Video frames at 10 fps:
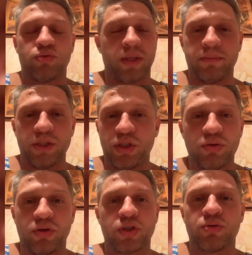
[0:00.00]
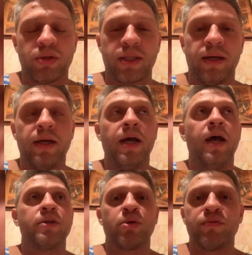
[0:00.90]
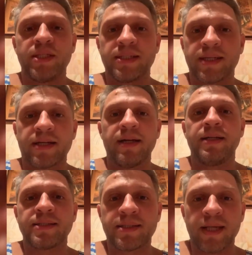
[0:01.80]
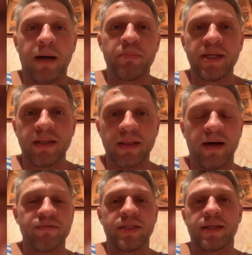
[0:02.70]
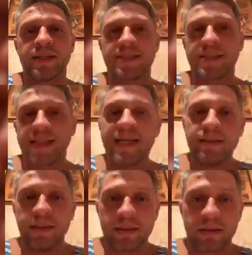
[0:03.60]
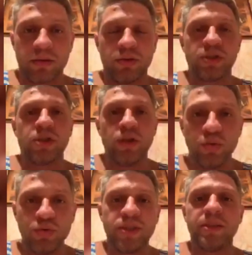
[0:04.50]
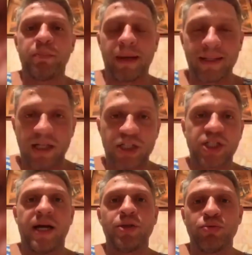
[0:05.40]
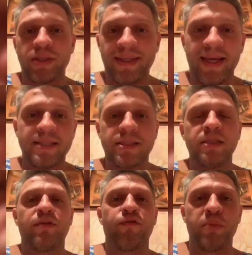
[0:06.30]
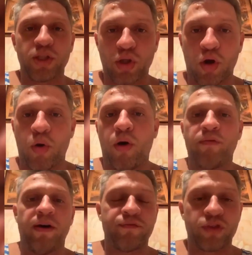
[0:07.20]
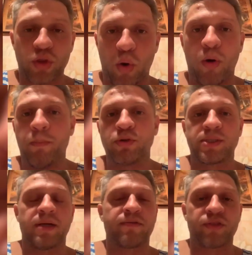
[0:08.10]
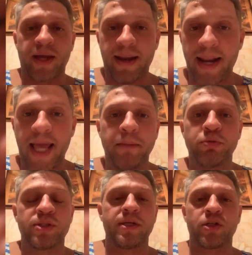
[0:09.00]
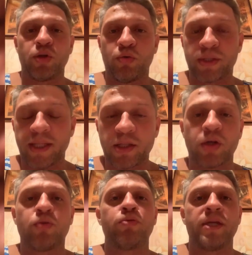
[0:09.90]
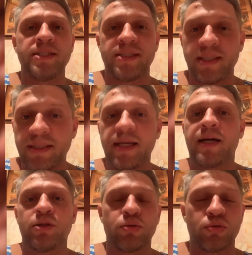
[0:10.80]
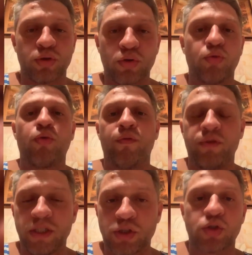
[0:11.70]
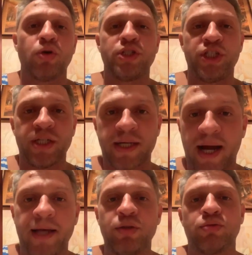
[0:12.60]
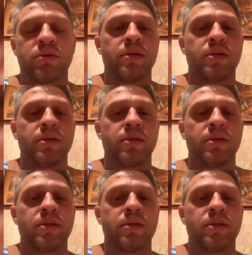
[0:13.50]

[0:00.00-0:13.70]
там еще что-то, но вы не закрыли самый главный рассадник. То есть люди продолжают ездить в метро, в автобусах, в троллейбусах, друг на друге сидят, друг другу в лицо чихают,